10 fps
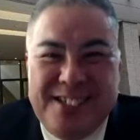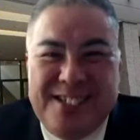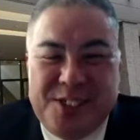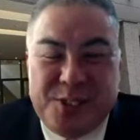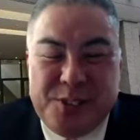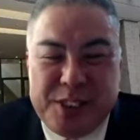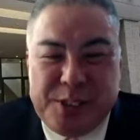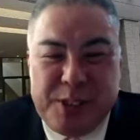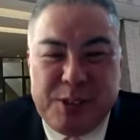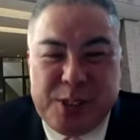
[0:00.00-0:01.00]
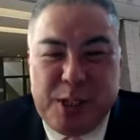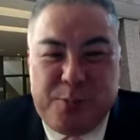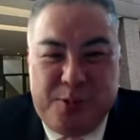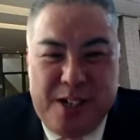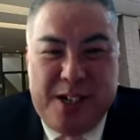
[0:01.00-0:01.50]
そんな
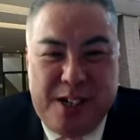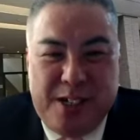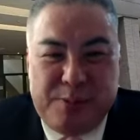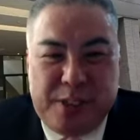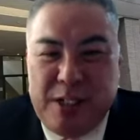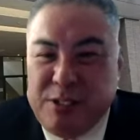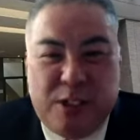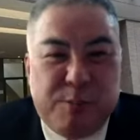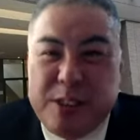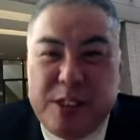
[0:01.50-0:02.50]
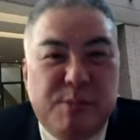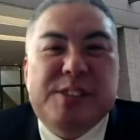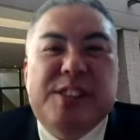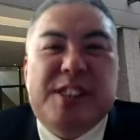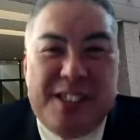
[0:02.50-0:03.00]
ステレオタイプは、大河ドラマにいり
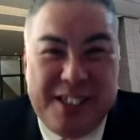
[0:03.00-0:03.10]
ませんから。